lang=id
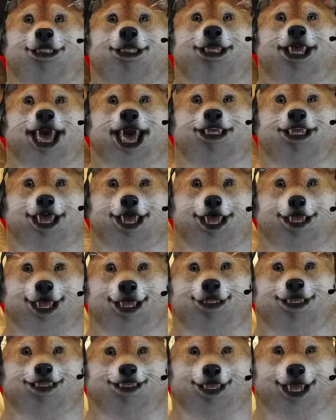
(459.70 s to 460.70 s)
Enggak perlu
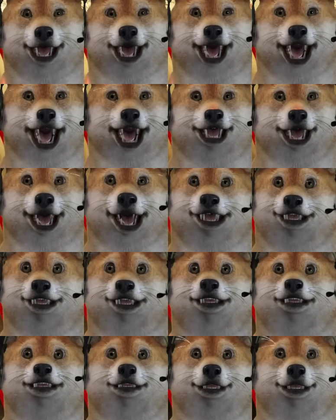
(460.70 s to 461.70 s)
wiwi ya. Soalnya wiwi
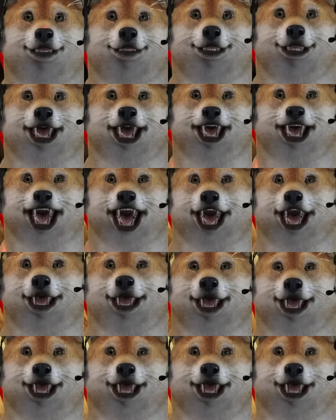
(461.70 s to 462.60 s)
berisik nih.